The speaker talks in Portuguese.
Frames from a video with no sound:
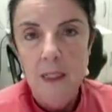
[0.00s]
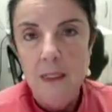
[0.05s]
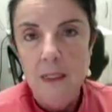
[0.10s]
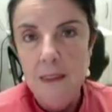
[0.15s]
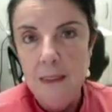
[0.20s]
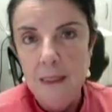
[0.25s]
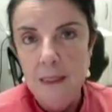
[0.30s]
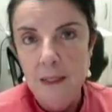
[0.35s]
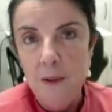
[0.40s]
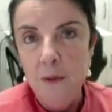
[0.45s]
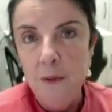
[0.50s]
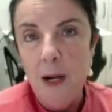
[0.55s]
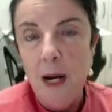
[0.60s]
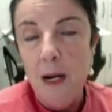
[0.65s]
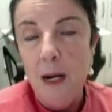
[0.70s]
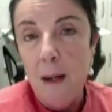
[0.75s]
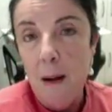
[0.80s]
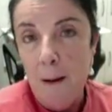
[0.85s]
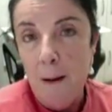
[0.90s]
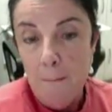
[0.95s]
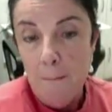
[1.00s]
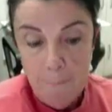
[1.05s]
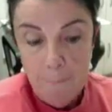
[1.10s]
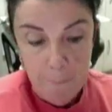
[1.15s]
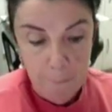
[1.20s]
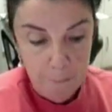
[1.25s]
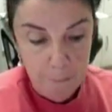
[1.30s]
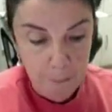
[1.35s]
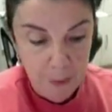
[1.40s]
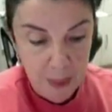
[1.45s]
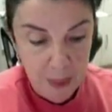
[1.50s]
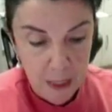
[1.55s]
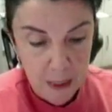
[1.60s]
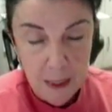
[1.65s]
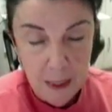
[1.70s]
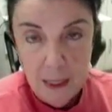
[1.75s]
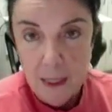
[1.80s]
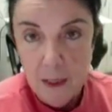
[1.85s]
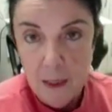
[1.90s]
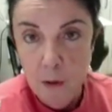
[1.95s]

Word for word: Então, a, a